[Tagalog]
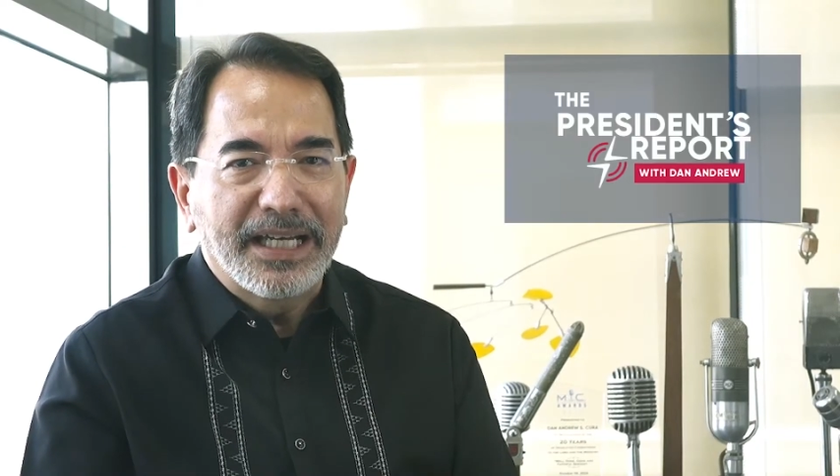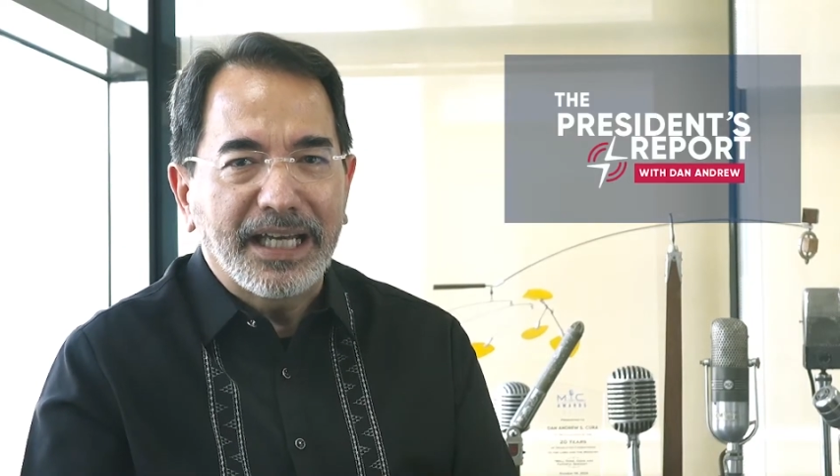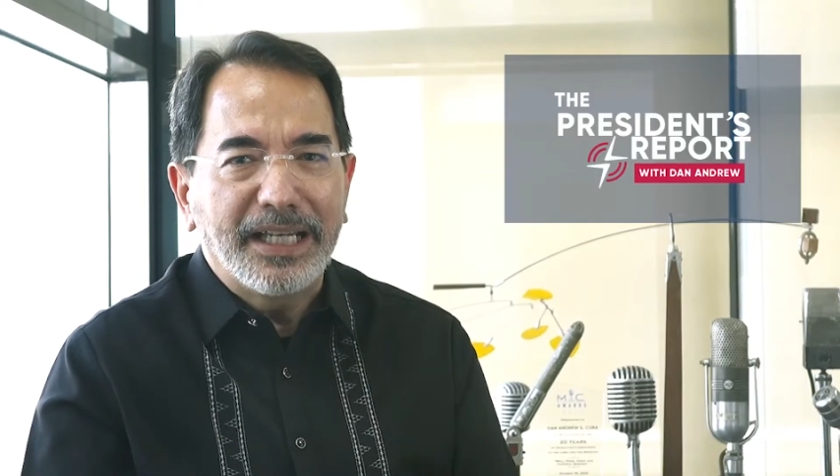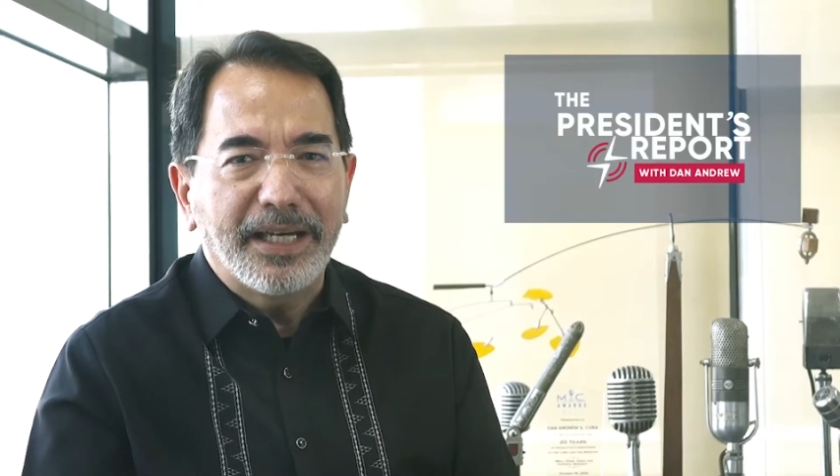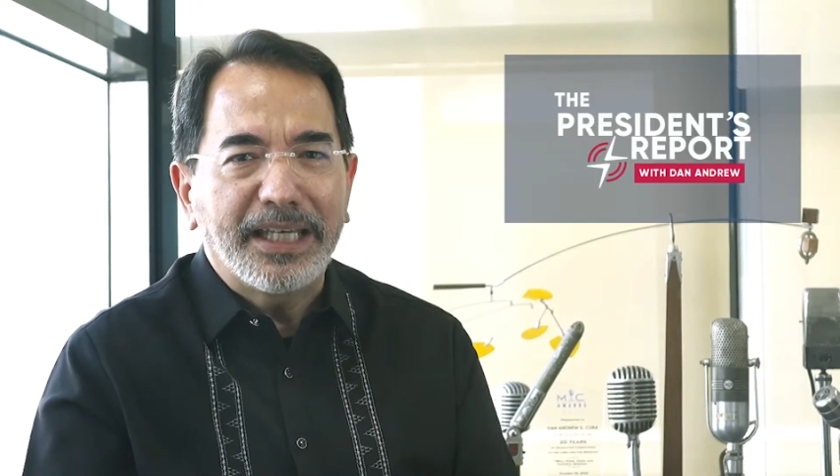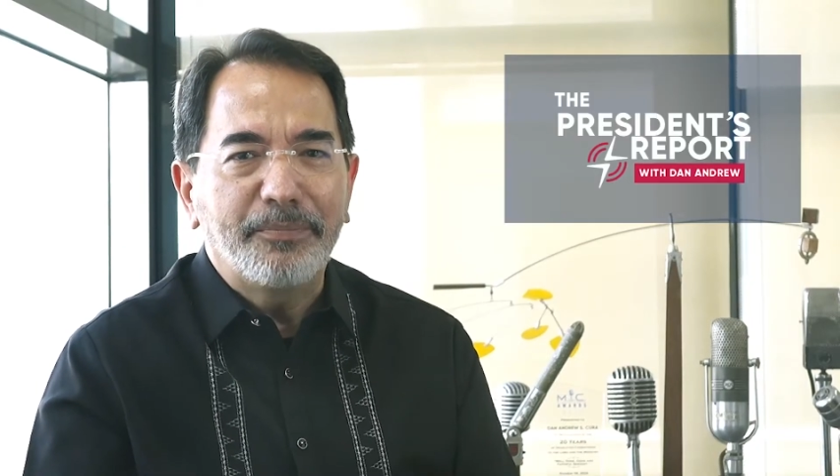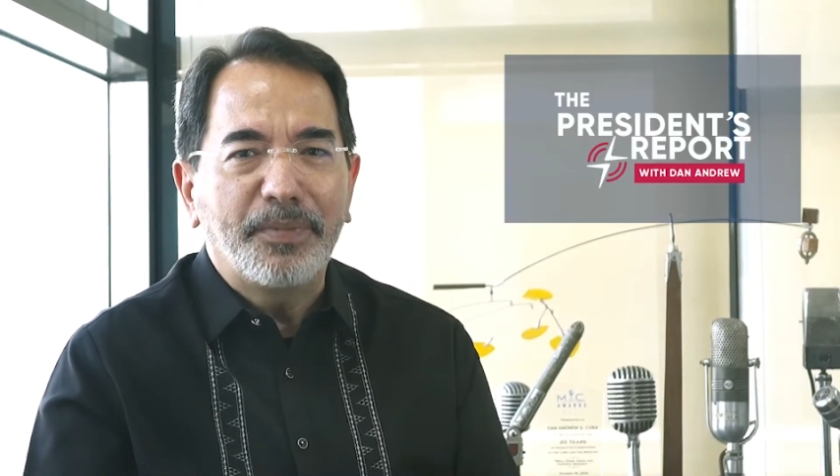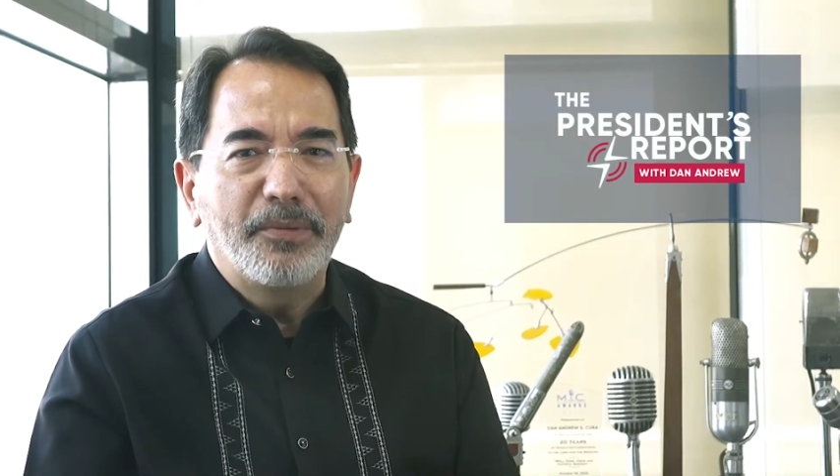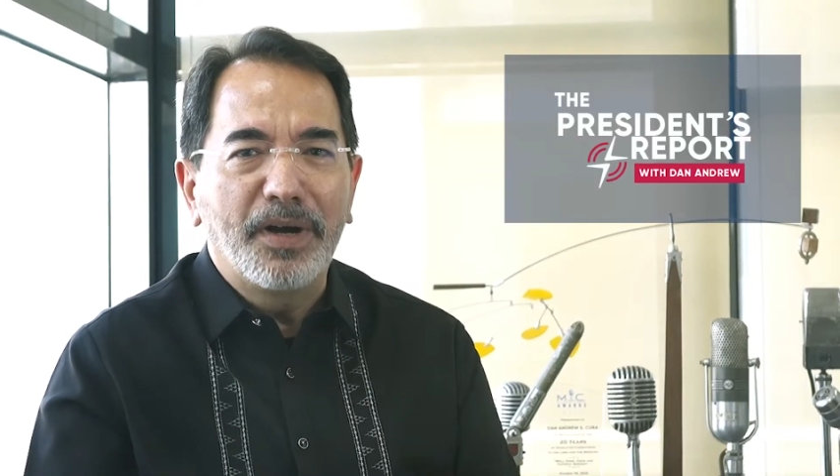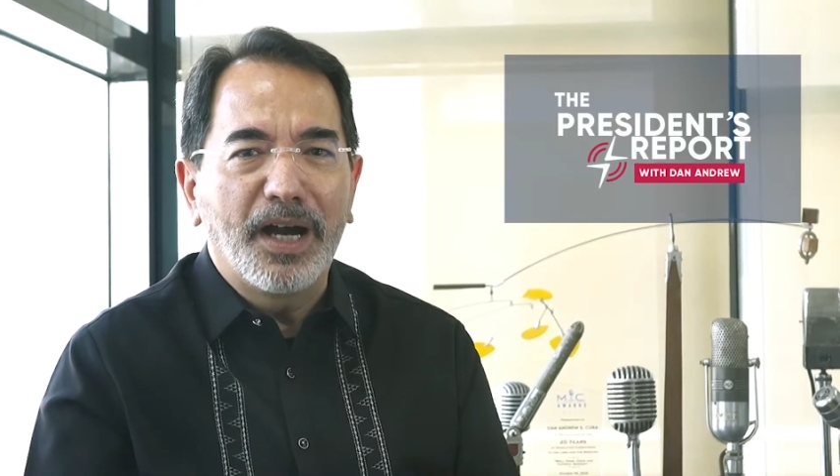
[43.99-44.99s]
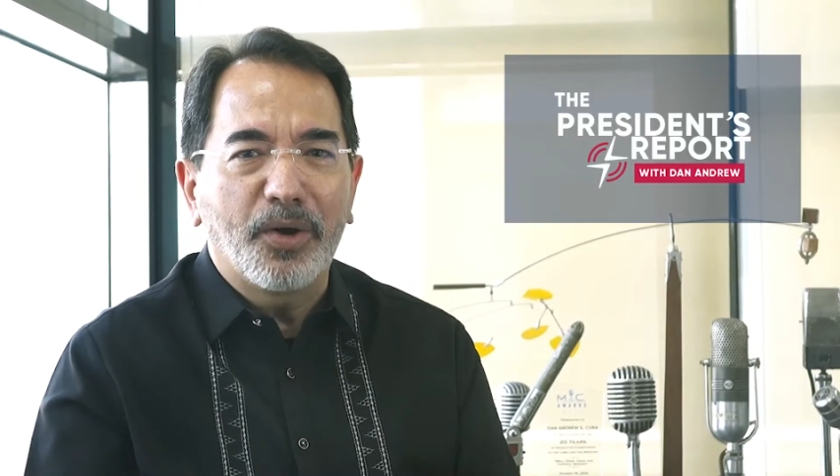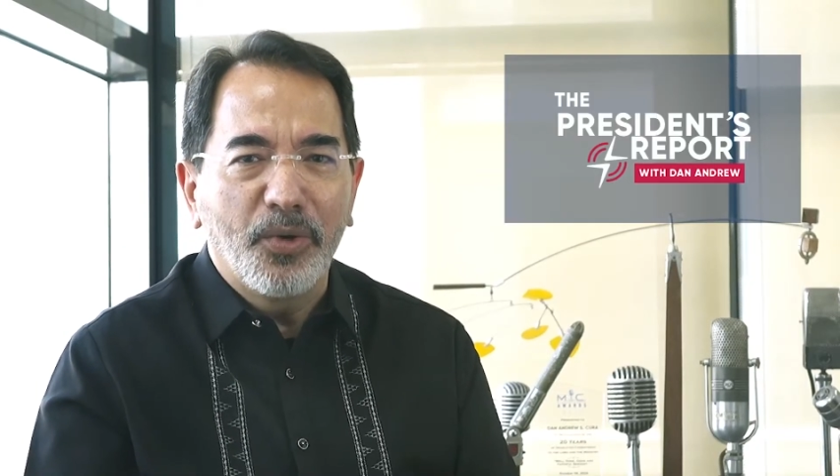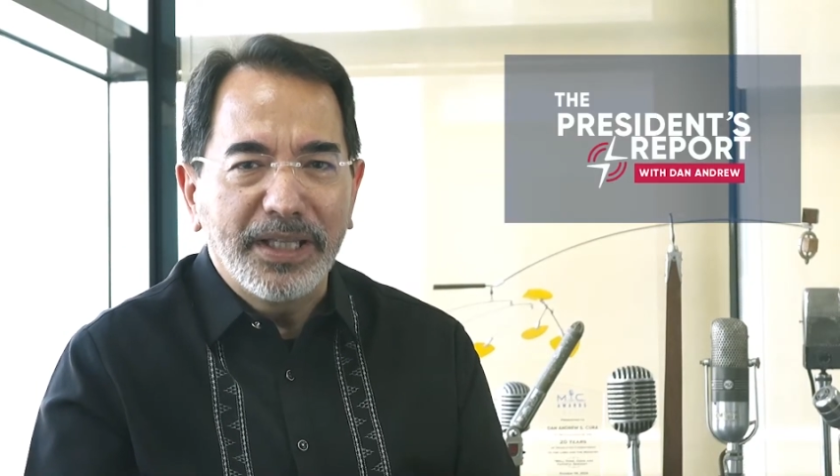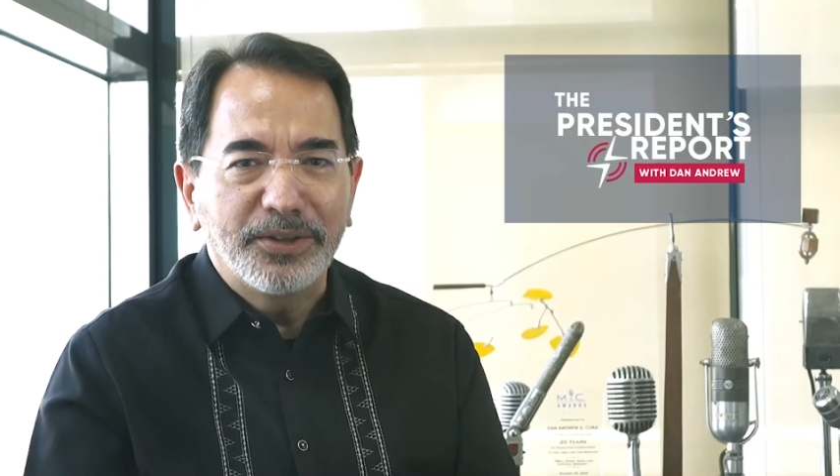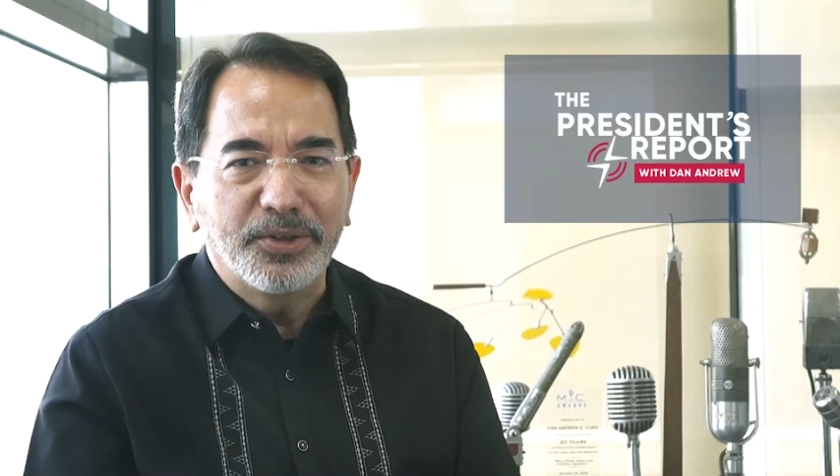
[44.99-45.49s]
kalakip ang mga
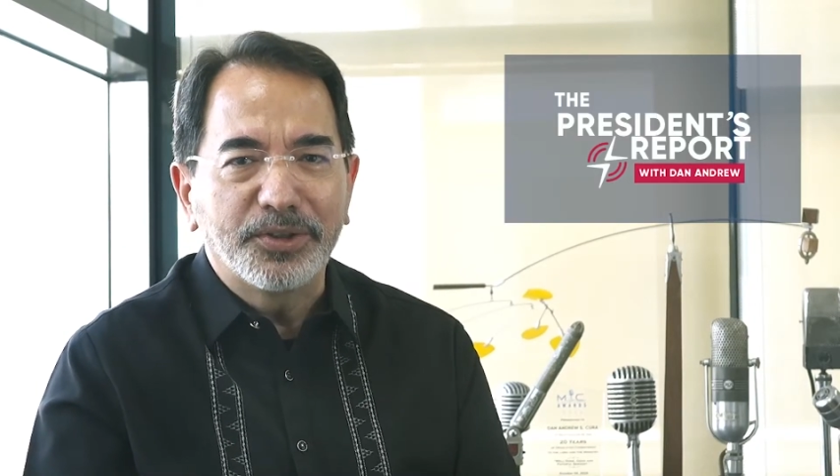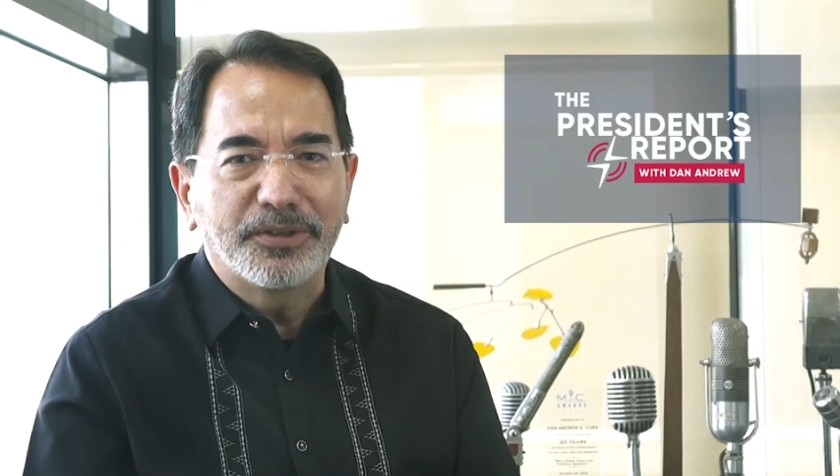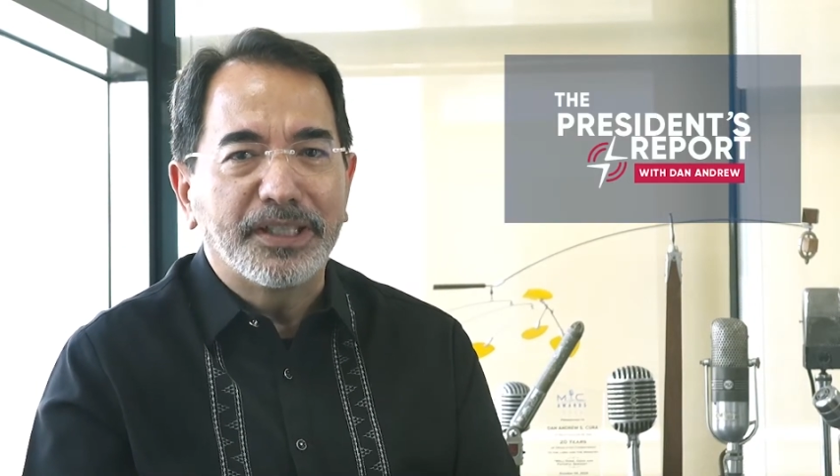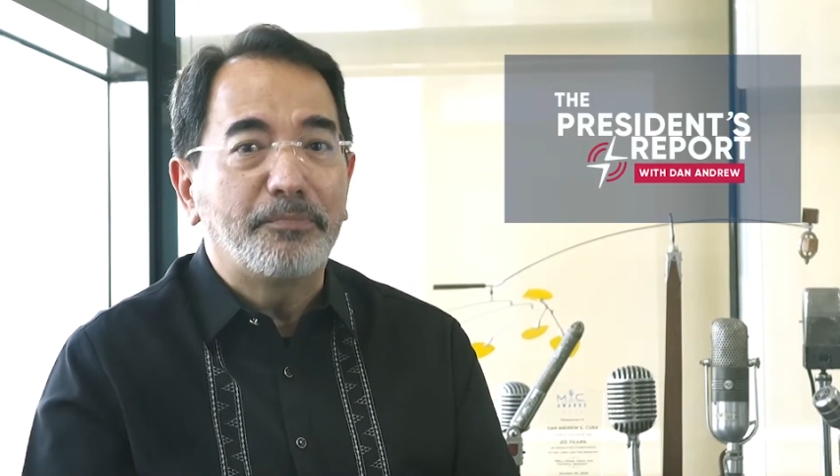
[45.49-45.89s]
kwento at uh,